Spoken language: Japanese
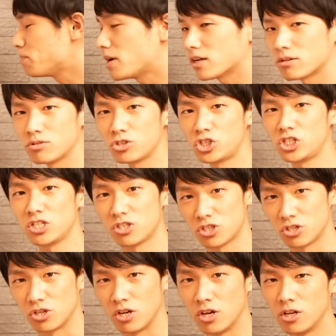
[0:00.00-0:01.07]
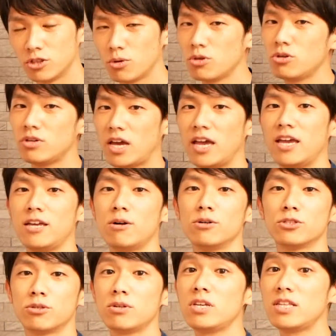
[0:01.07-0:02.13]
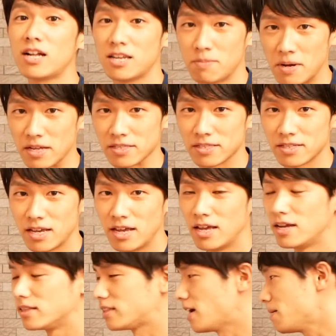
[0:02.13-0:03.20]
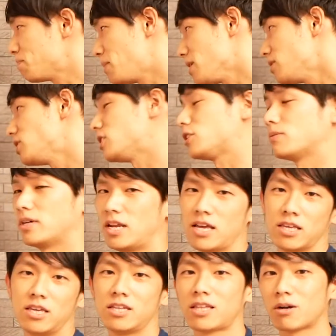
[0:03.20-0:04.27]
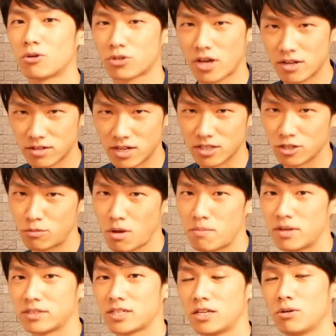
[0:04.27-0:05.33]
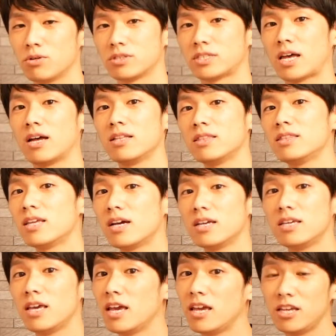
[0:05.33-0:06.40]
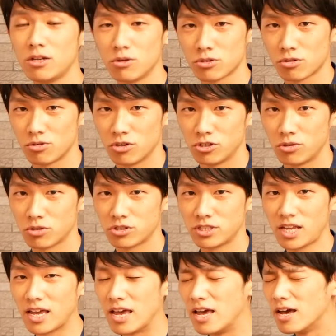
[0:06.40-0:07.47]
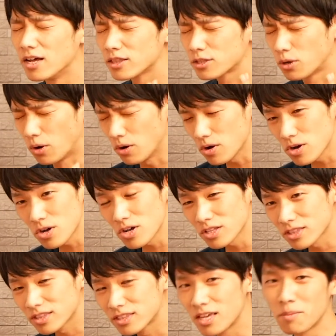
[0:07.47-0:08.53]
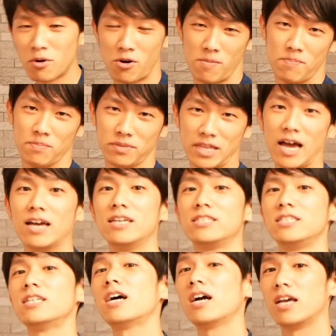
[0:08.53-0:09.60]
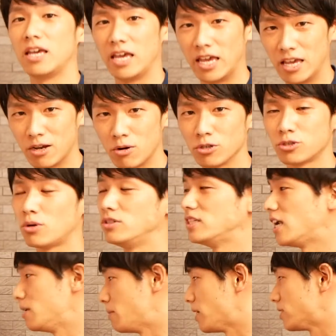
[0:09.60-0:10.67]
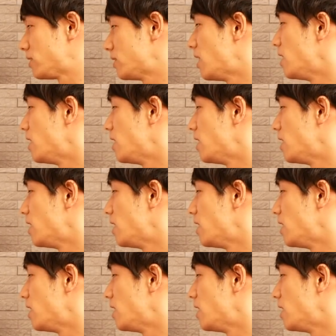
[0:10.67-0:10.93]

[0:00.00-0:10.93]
パク質という栄養素になりますタンパク質はね聞いたことあるかと思いますけど三大栄養素の一つでとっても大事な栄養素になります